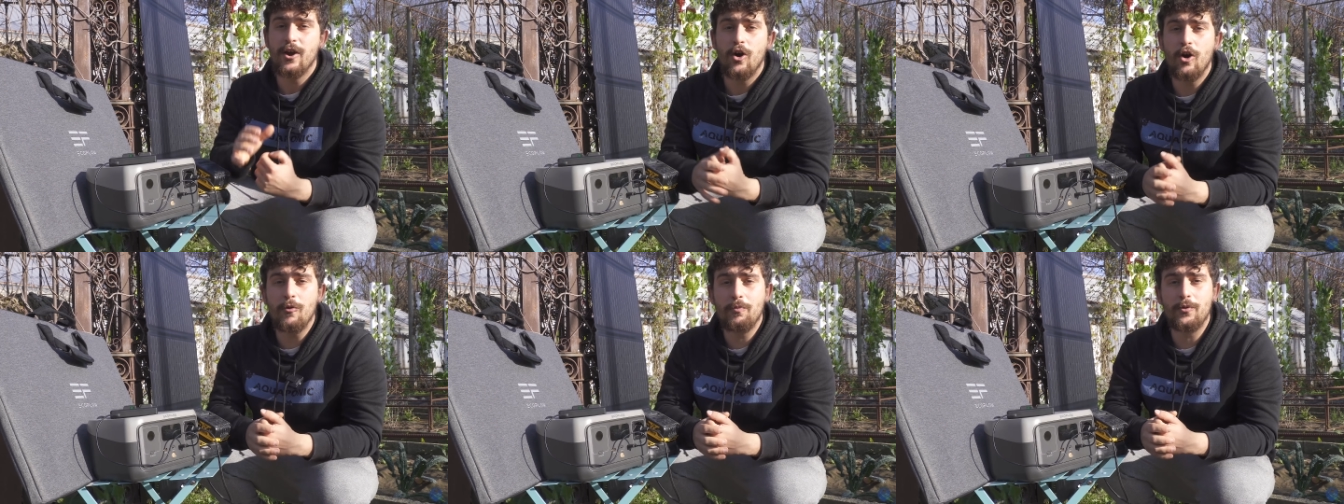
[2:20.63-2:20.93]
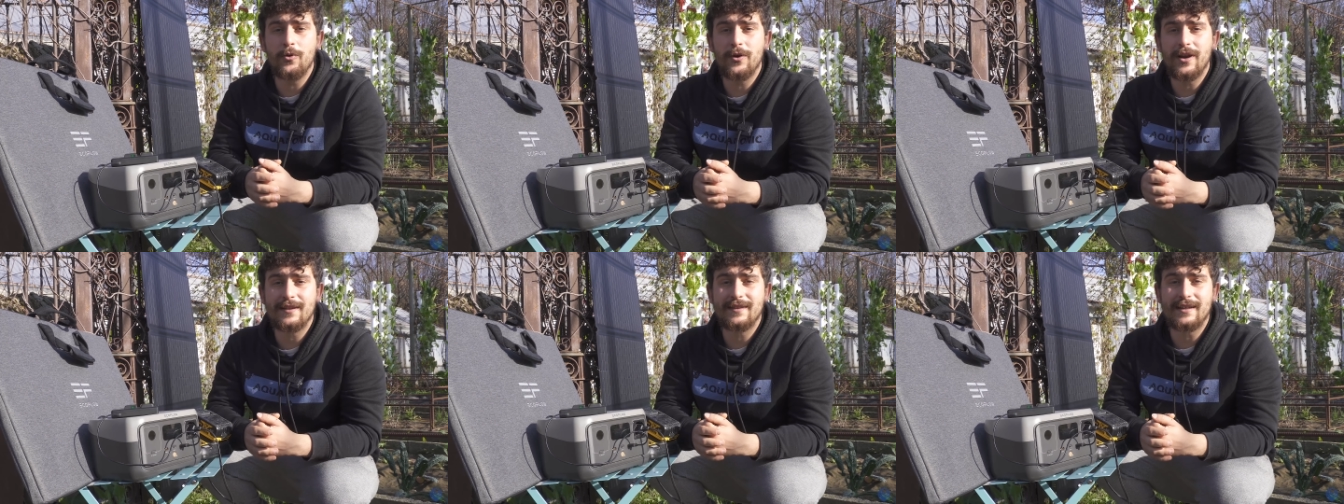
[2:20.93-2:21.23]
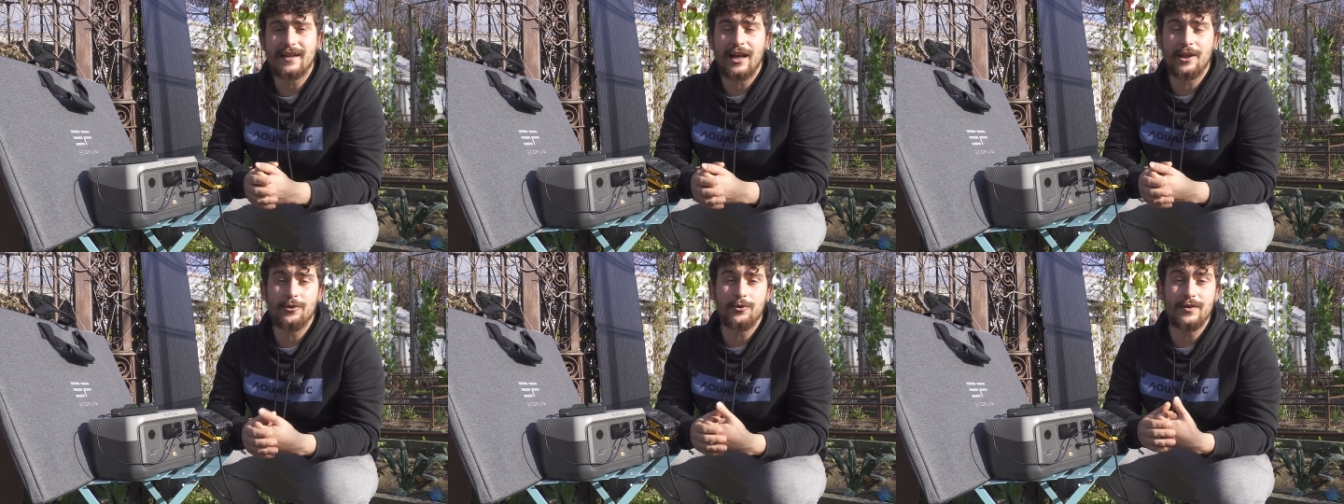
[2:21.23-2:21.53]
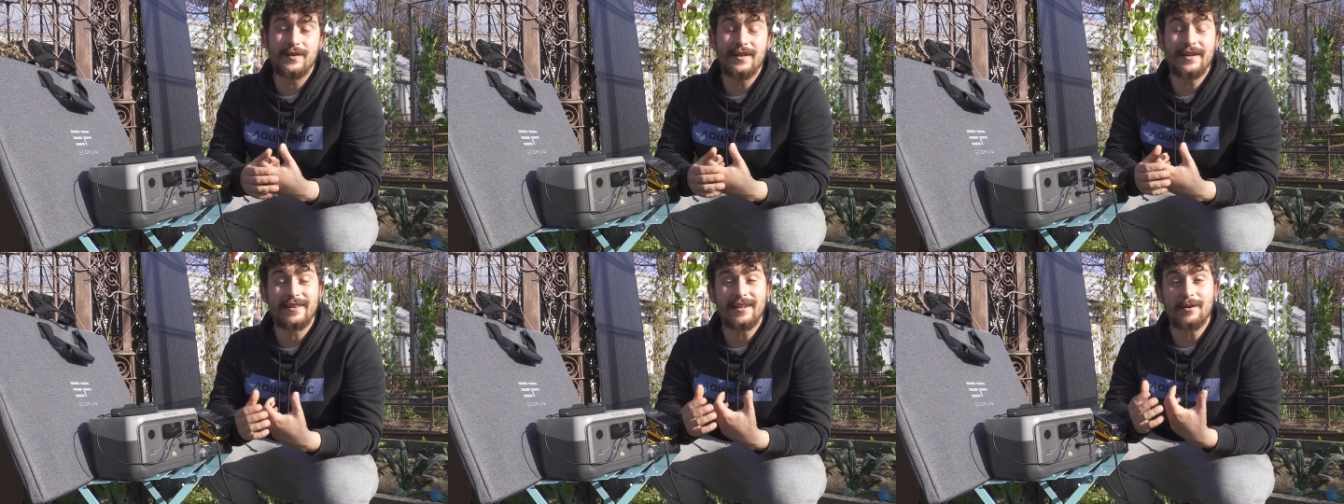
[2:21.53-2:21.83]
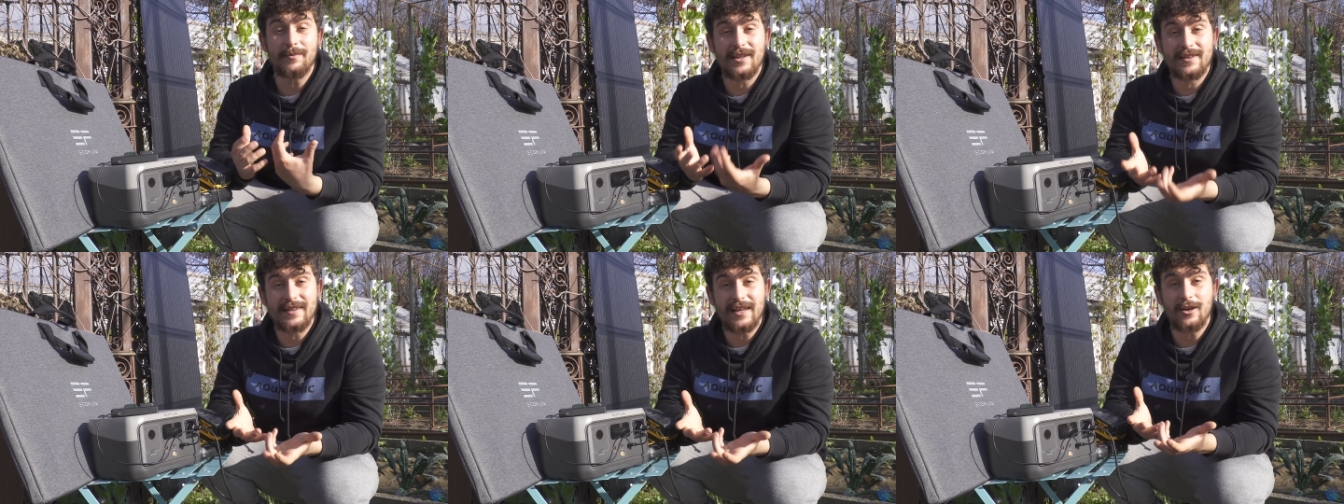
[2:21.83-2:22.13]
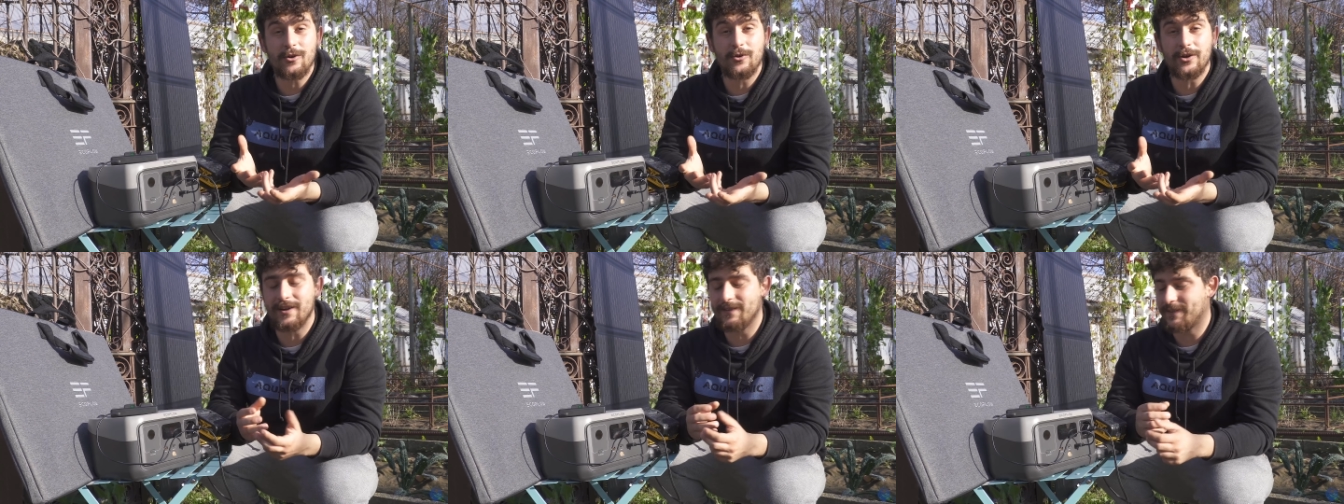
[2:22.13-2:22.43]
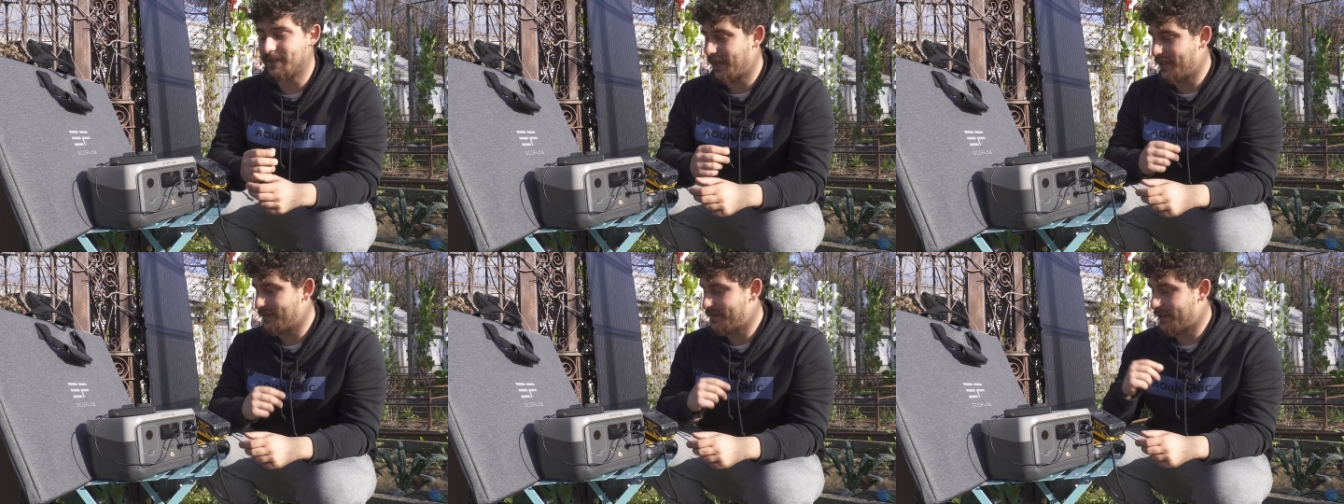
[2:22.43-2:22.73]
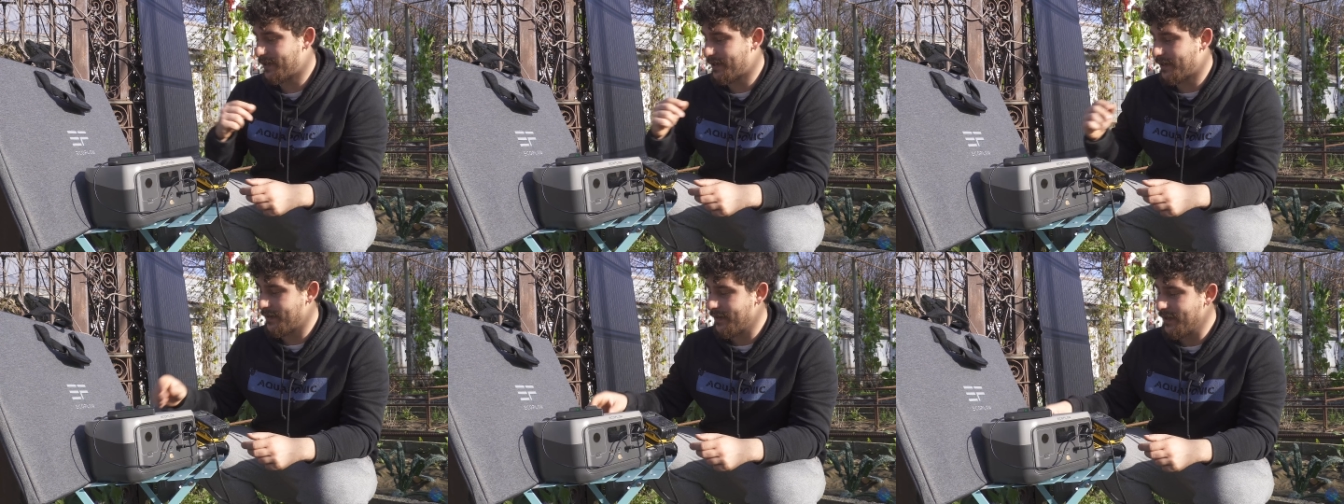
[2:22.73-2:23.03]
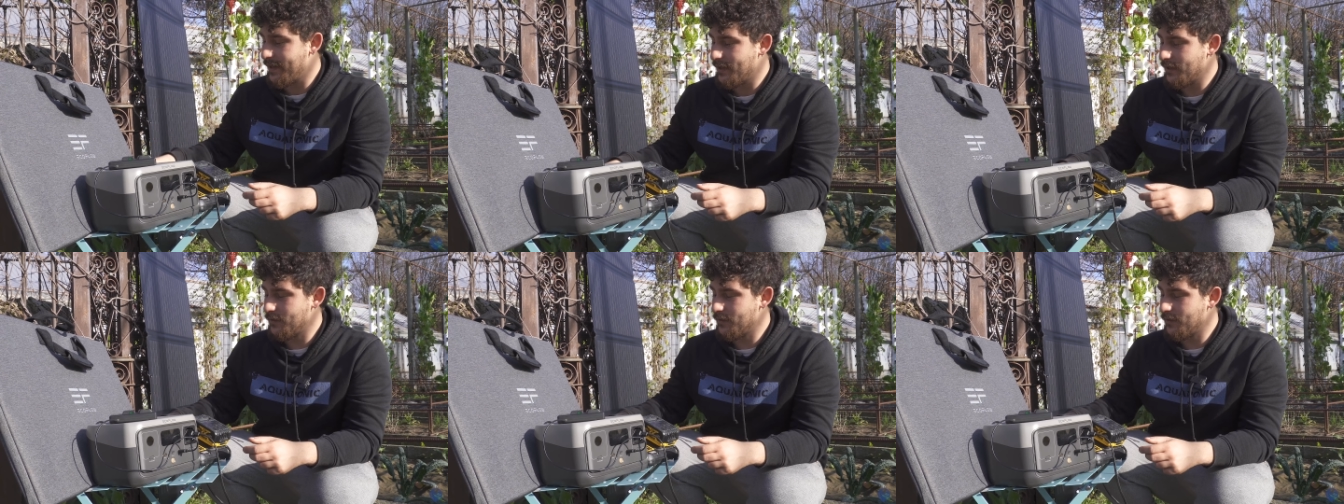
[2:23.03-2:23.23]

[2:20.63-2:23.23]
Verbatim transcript: oppure attaccandolo direttamente alla corrente elettrica.